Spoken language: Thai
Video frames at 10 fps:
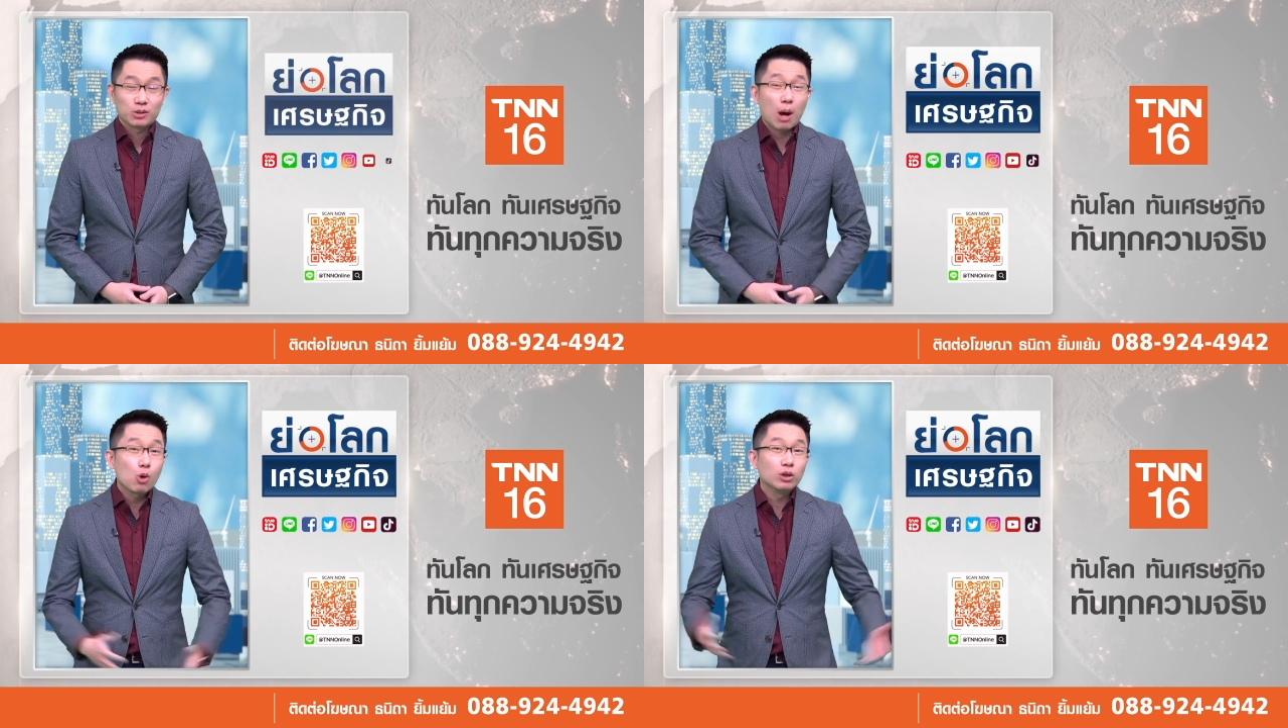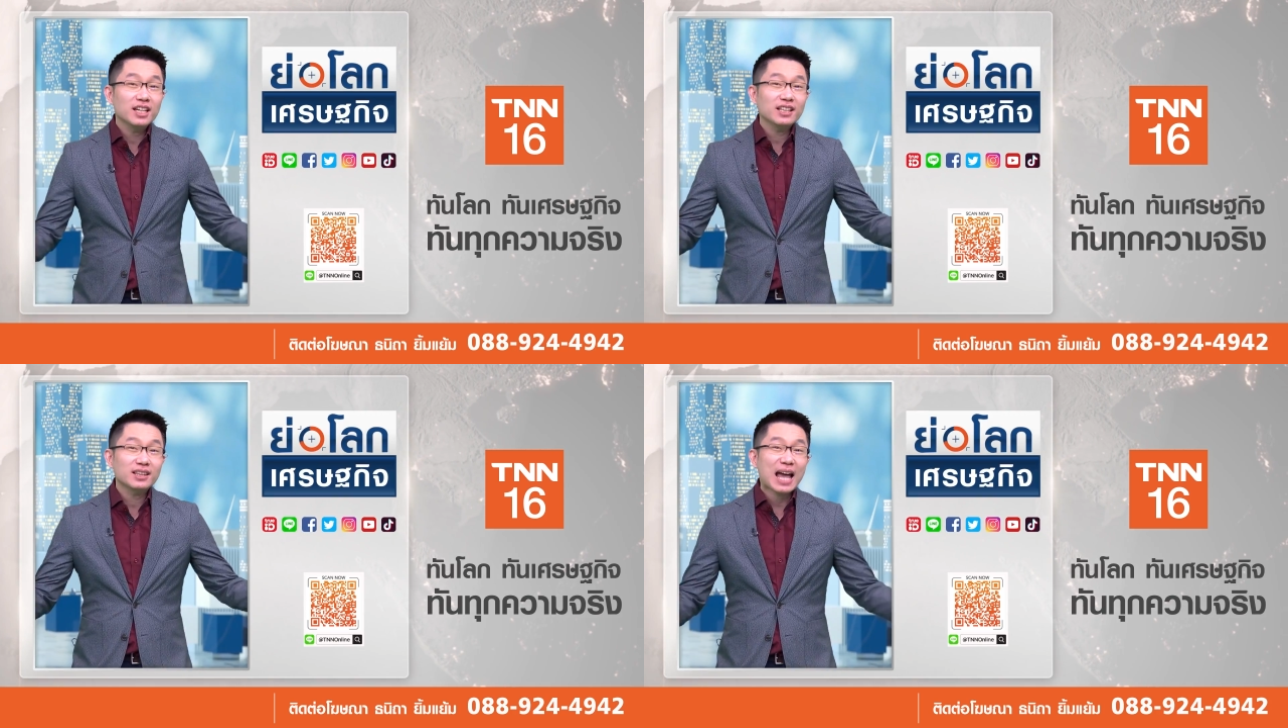ขอบคุณ
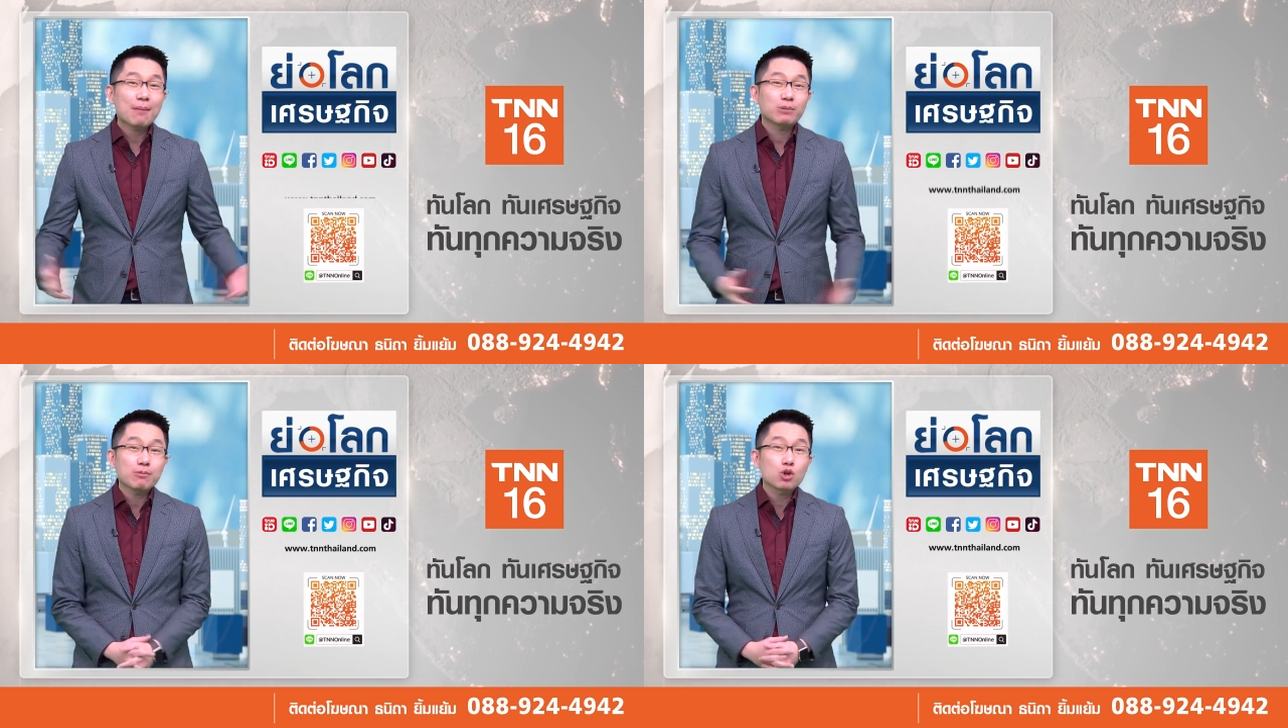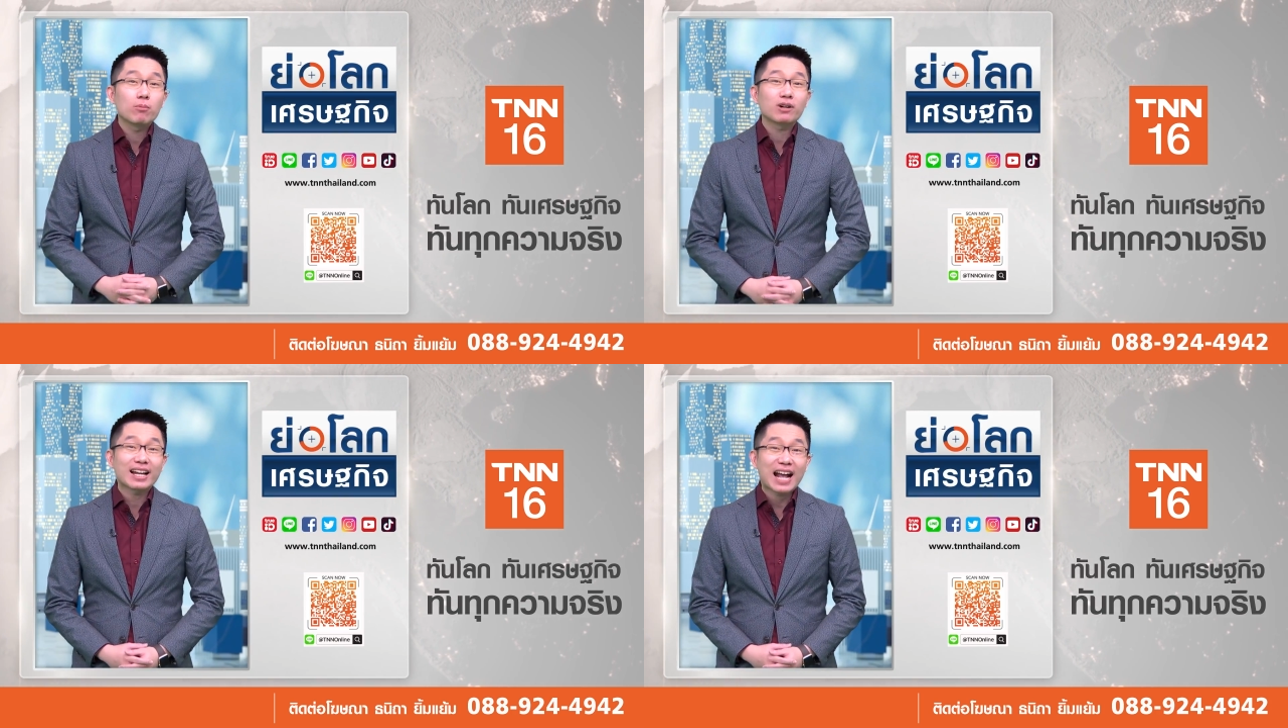ที่ติดตามรับช
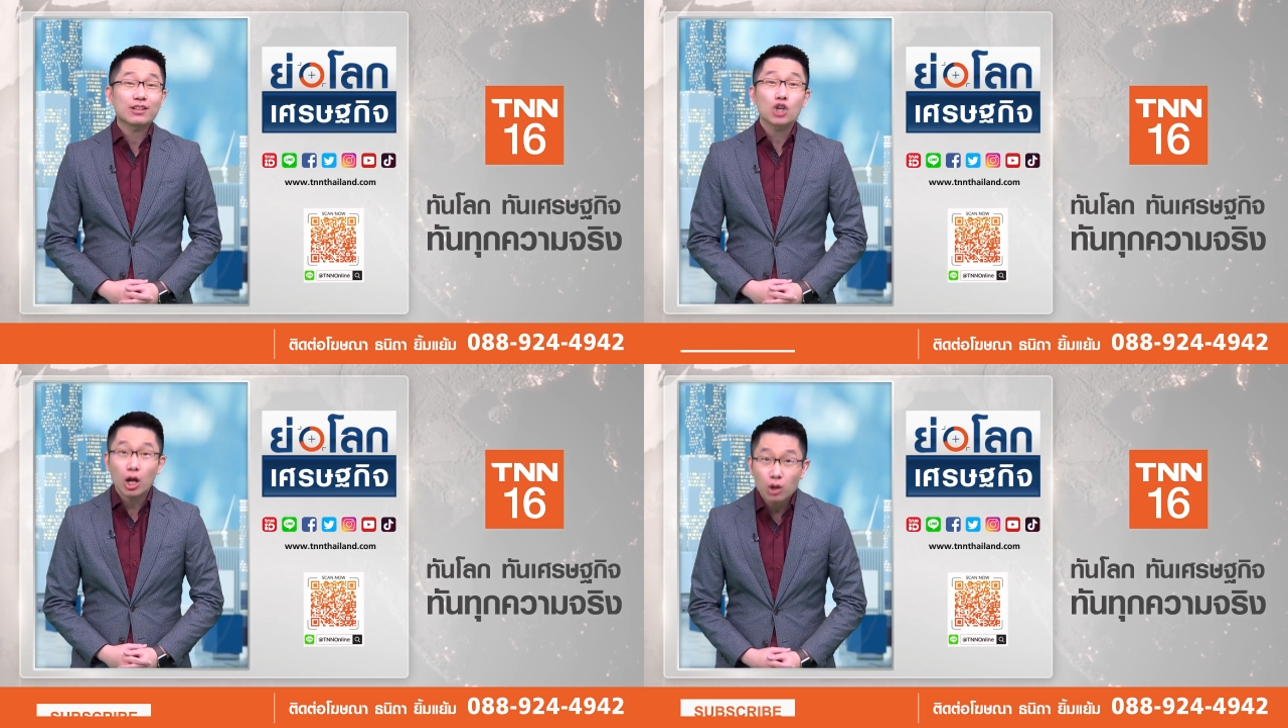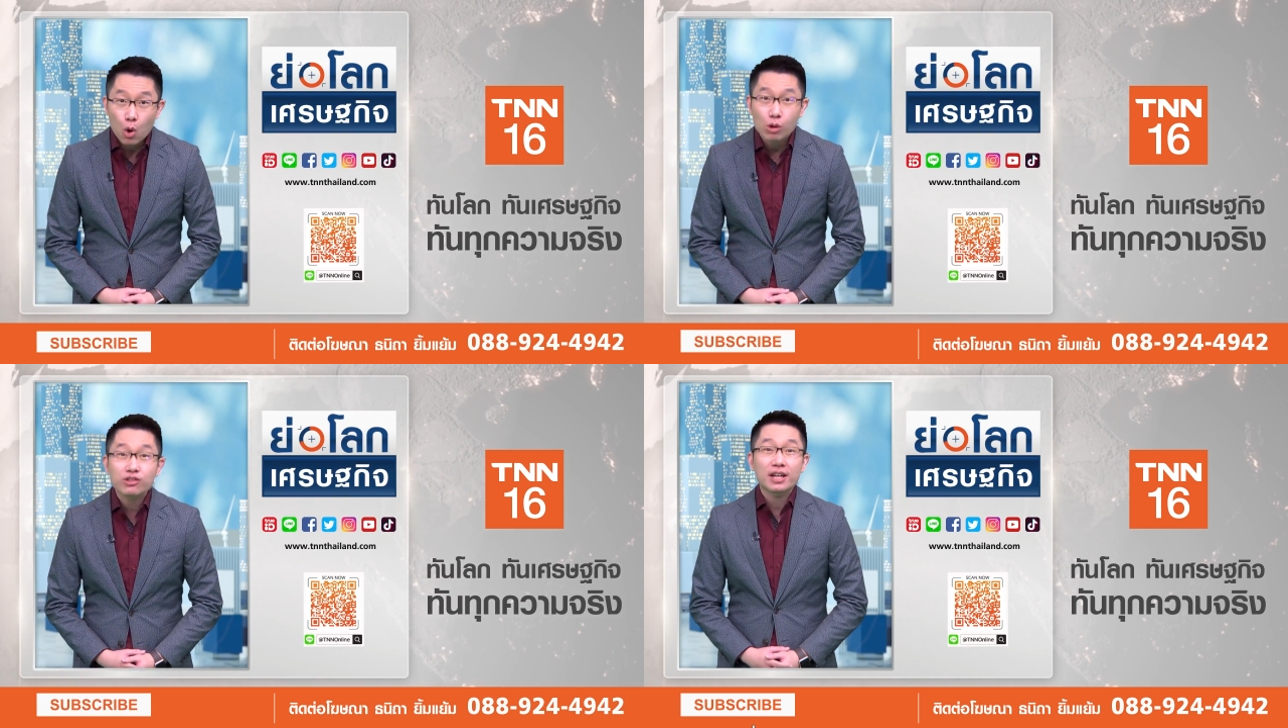มรายการย่อโล
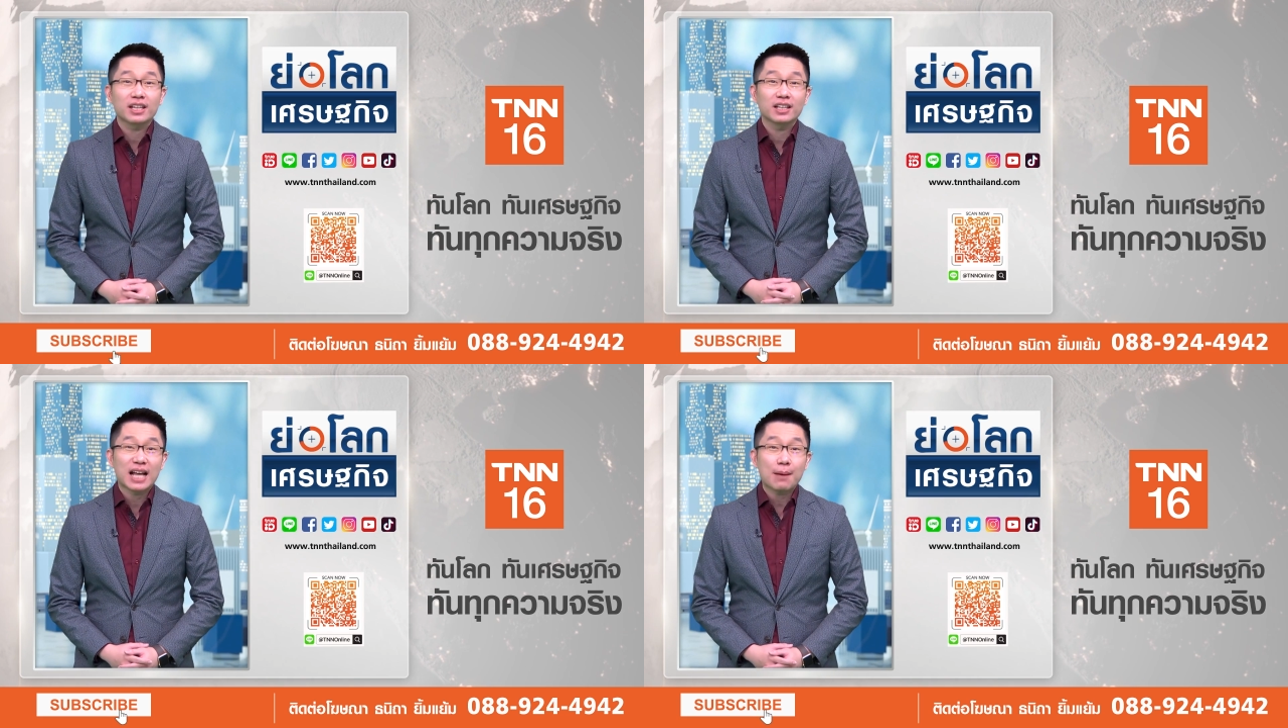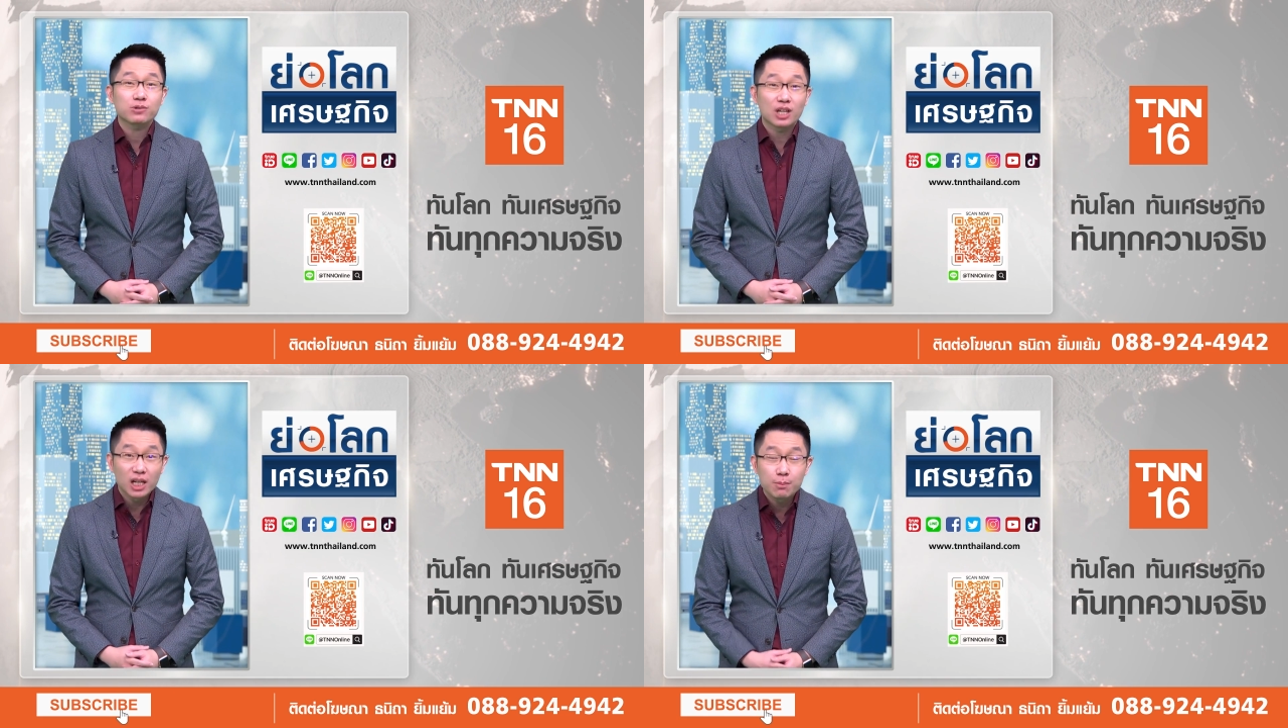กเศรษฐกิจครับ
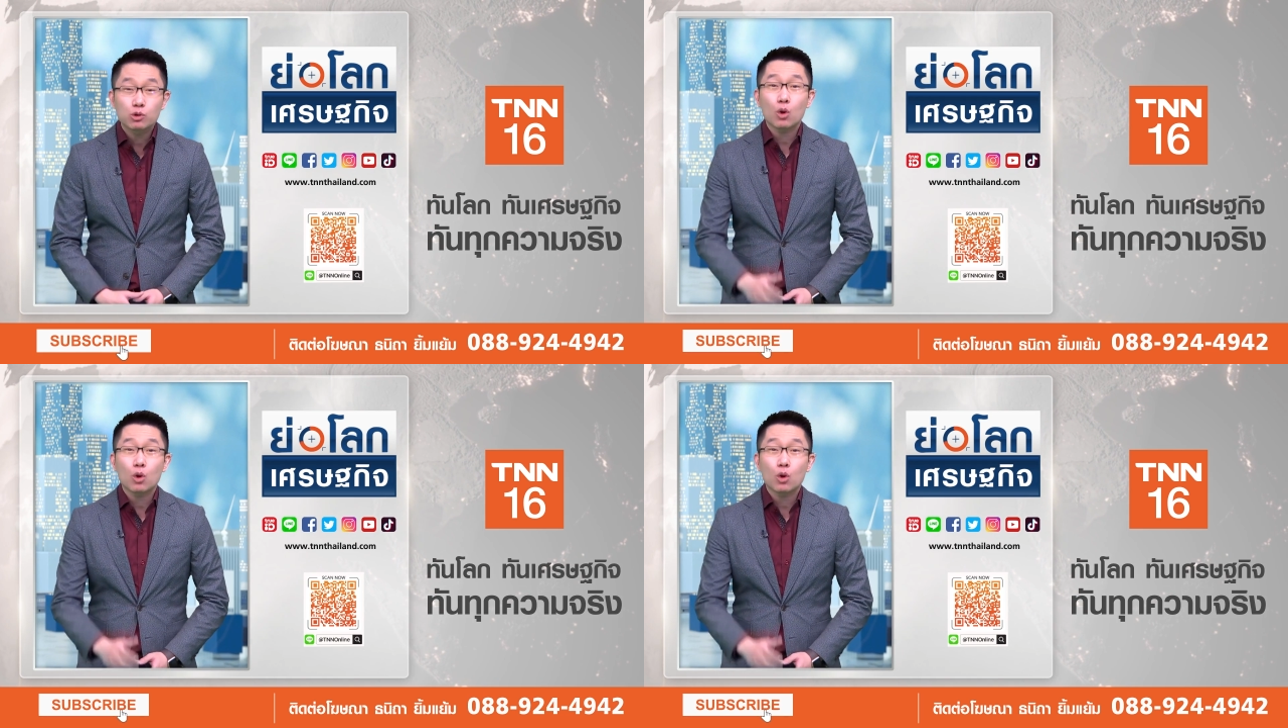อย่าลืม